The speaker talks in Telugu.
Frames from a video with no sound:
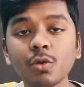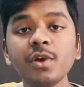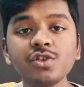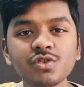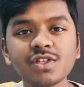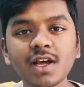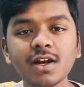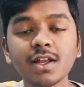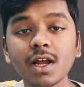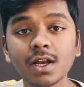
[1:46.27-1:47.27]
సో మీరు
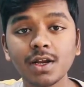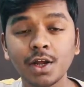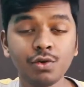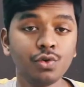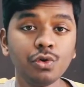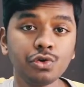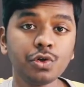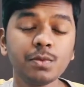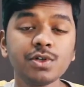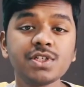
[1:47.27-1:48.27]
చూసారు కదా నేను
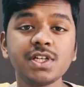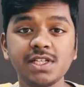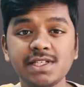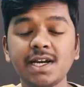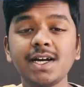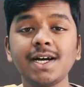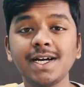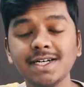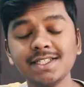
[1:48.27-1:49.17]
యూట్యూబ్ నుంచి నిజంగా